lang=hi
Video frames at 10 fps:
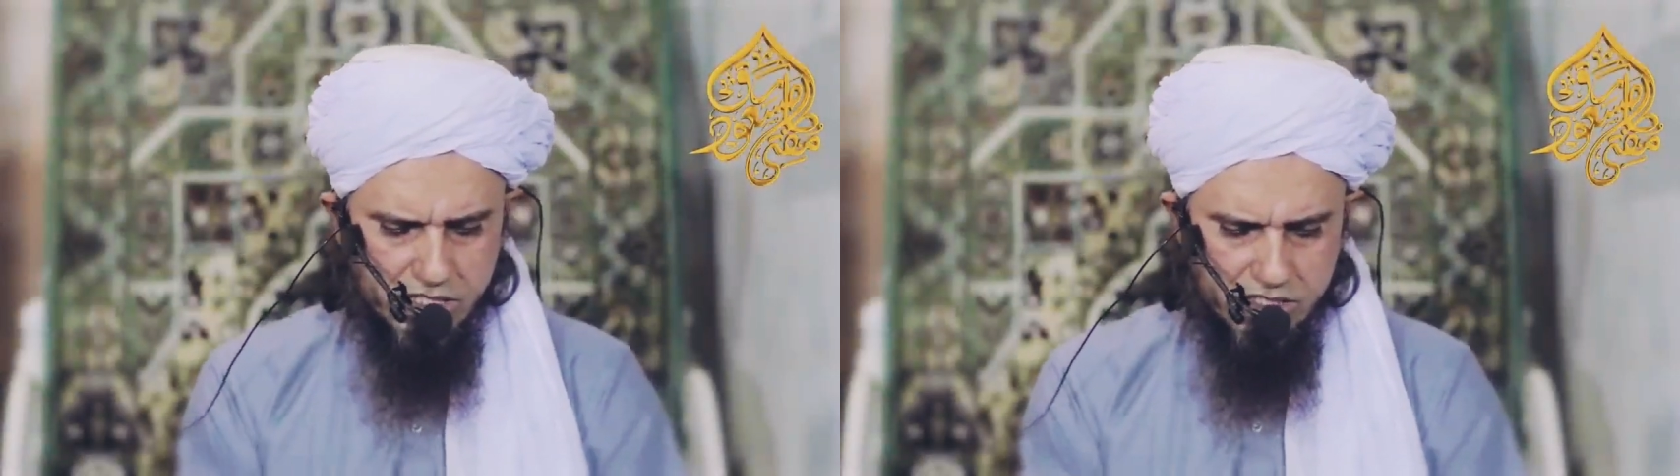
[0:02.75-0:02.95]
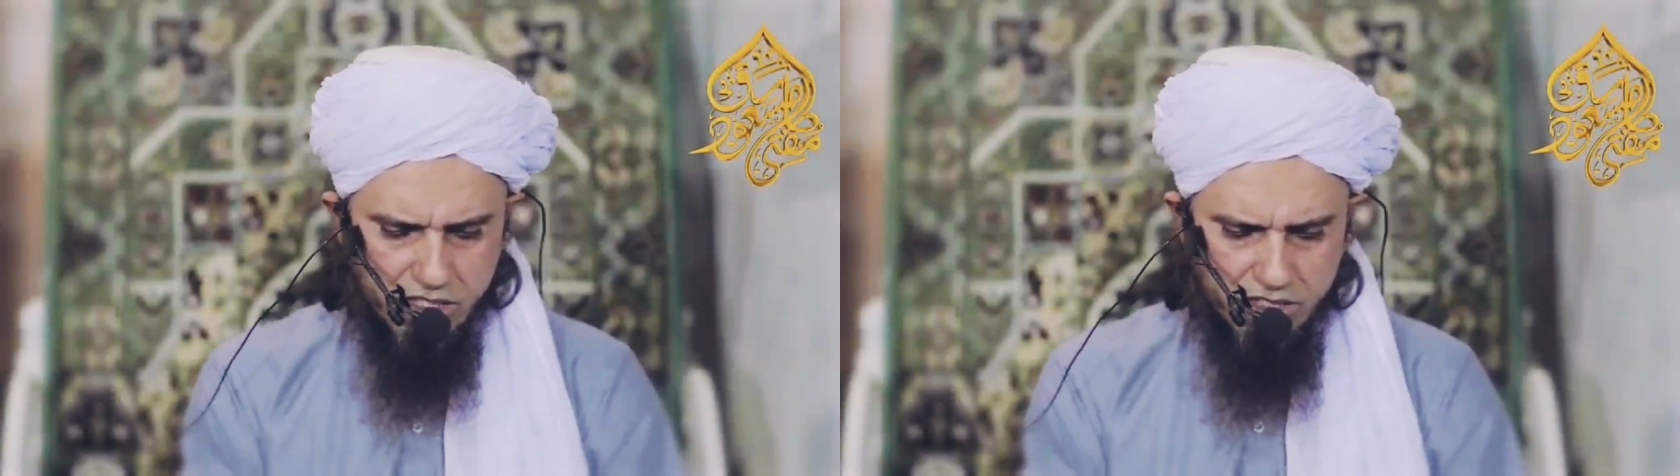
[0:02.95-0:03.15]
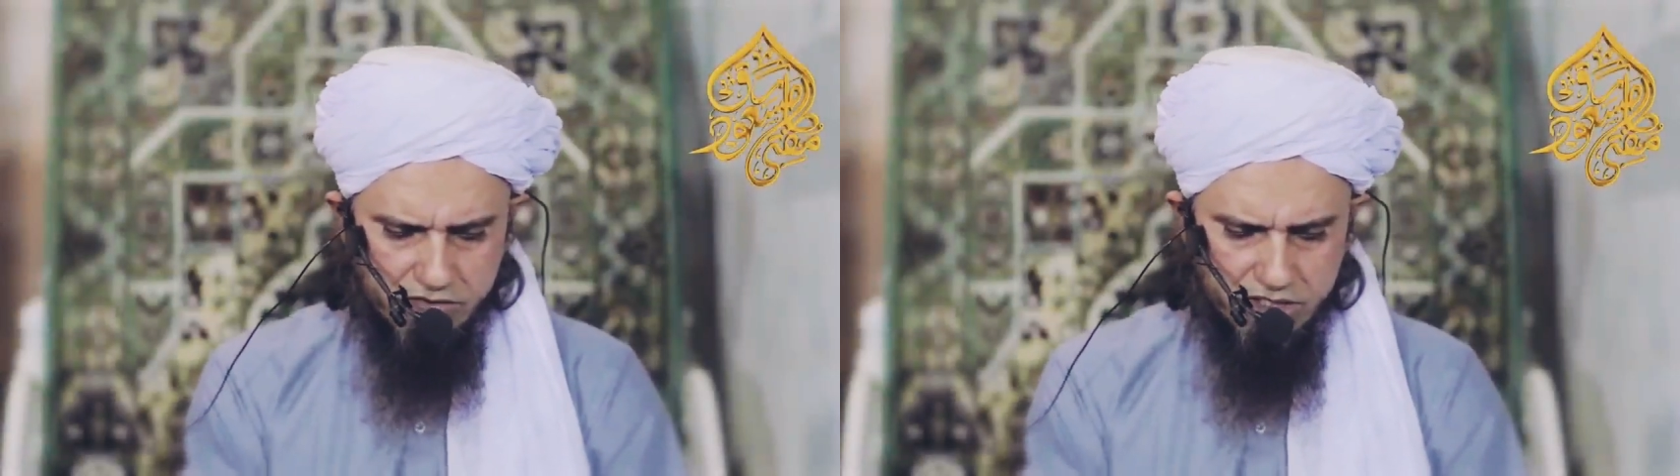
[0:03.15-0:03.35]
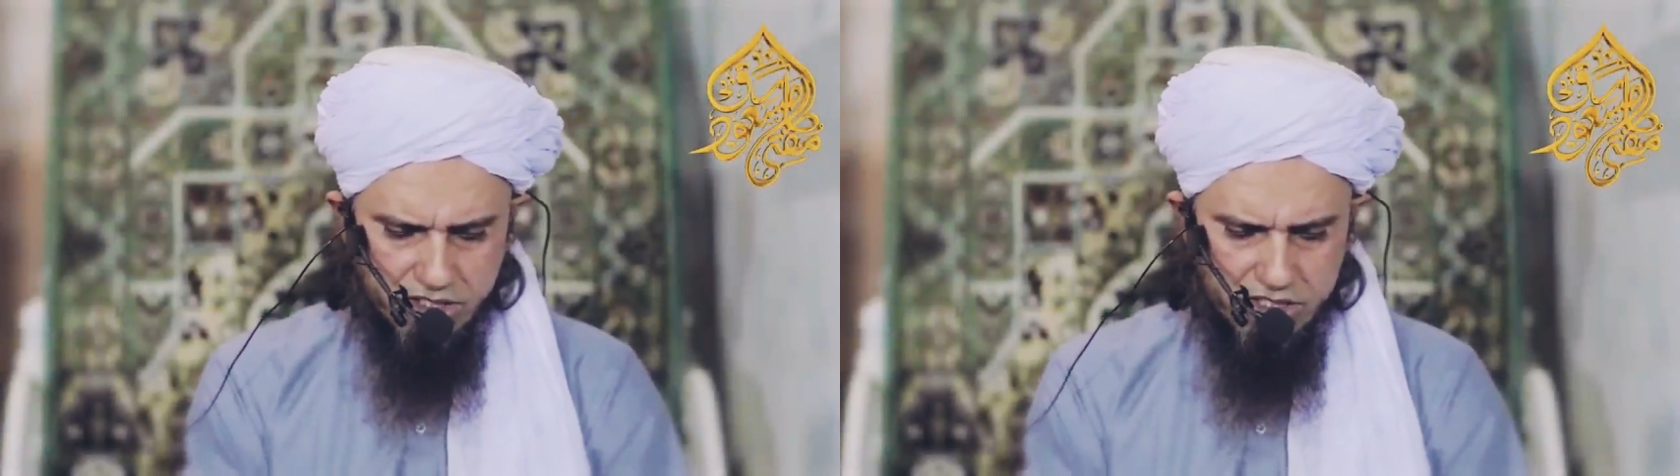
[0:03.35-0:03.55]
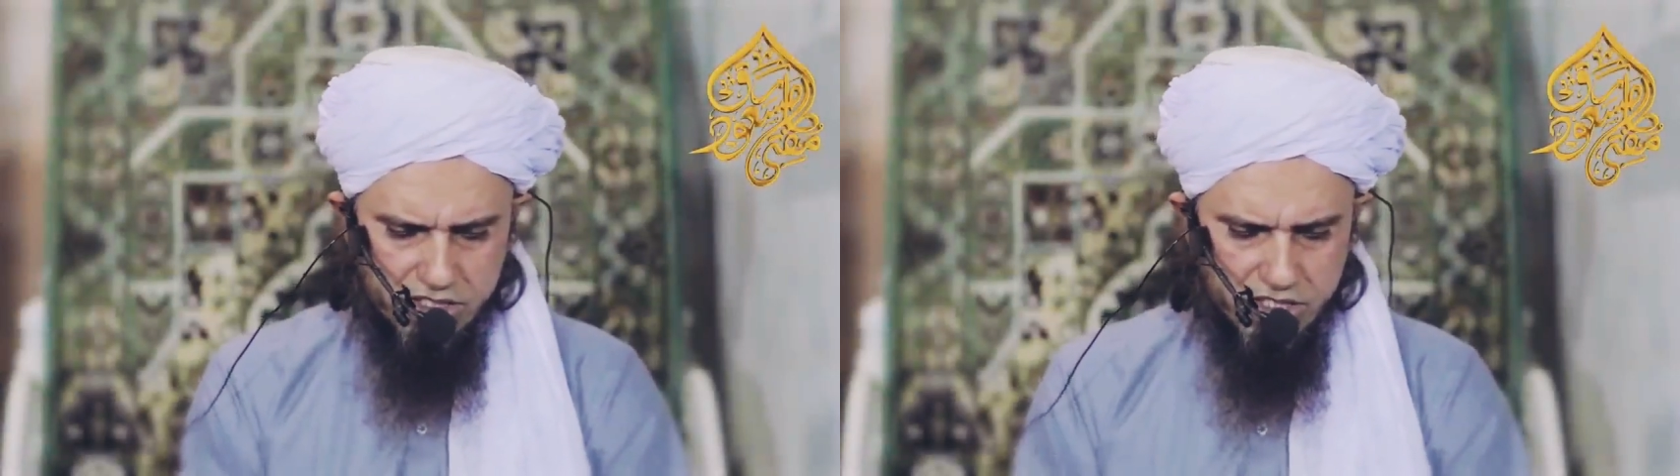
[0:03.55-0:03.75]
अक्सर
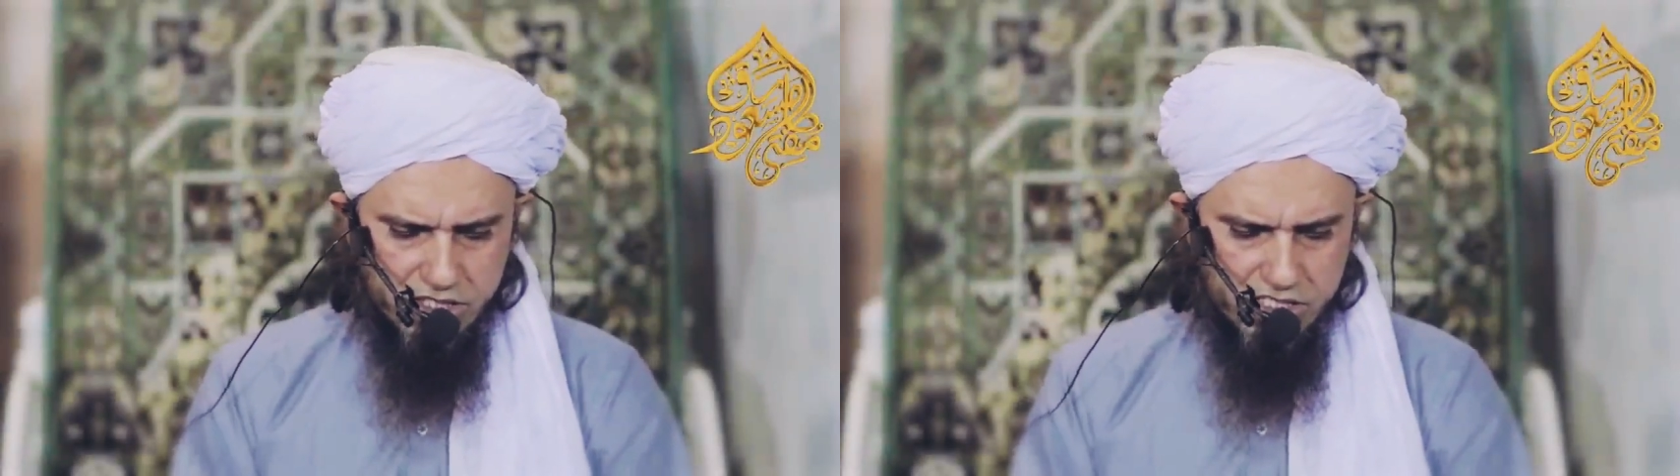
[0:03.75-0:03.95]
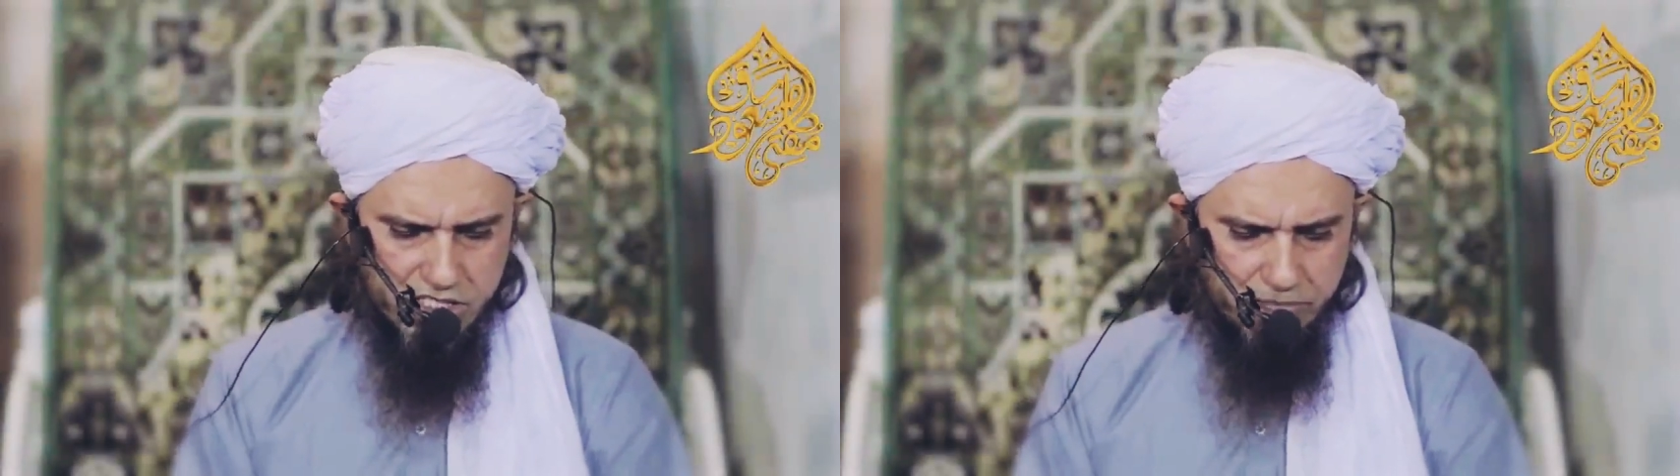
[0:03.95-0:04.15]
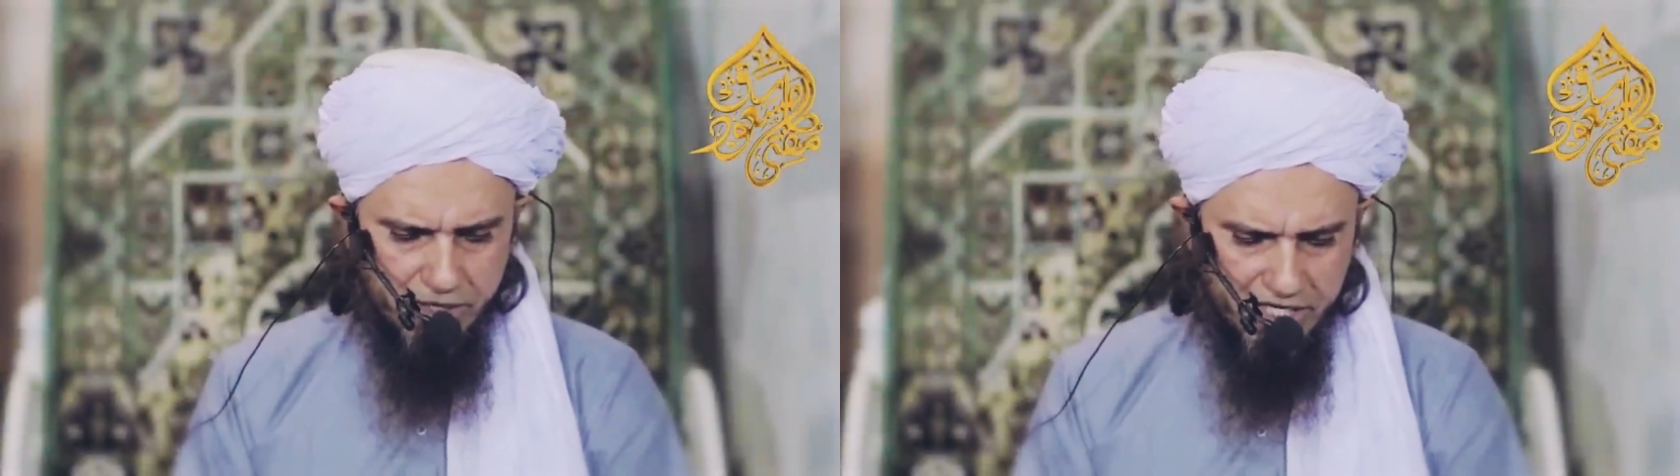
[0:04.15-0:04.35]
ख़वातीन जीन्स की